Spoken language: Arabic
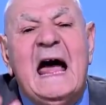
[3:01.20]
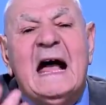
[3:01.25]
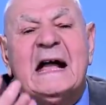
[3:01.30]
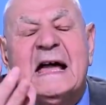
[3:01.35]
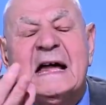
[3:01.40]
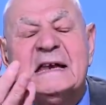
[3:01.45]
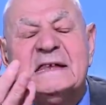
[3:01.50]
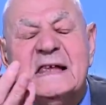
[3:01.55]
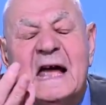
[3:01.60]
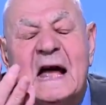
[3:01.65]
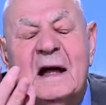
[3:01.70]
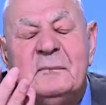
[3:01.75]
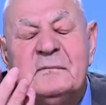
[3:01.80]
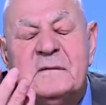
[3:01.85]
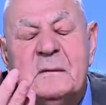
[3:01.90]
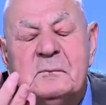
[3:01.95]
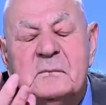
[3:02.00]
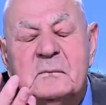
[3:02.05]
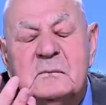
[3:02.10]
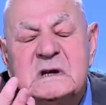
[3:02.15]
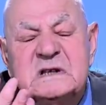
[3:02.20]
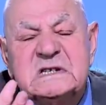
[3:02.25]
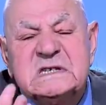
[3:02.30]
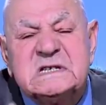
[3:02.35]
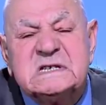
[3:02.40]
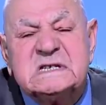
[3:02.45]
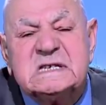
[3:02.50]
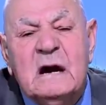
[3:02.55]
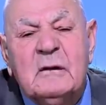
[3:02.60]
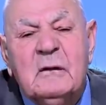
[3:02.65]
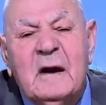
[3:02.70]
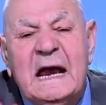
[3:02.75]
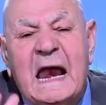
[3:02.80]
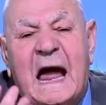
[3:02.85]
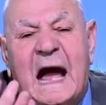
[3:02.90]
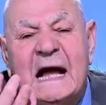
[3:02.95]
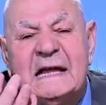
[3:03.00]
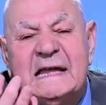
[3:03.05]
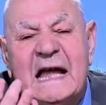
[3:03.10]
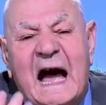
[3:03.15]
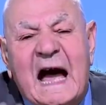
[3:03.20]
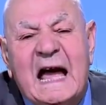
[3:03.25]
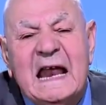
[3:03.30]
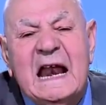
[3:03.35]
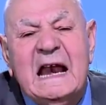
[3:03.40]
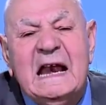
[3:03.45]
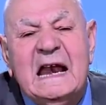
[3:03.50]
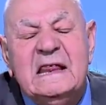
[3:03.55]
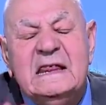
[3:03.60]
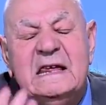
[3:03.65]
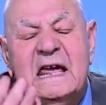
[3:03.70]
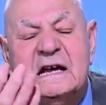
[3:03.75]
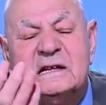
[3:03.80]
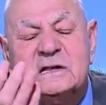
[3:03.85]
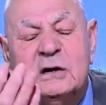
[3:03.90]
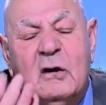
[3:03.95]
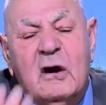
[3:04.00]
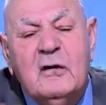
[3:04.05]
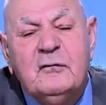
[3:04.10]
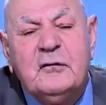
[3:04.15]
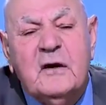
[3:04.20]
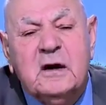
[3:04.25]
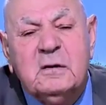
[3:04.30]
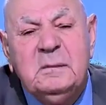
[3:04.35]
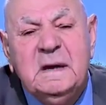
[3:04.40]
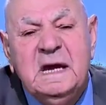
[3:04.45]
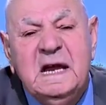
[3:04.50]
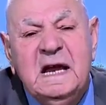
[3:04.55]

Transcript: 100% لكن مستوى العداله الذي يتوفر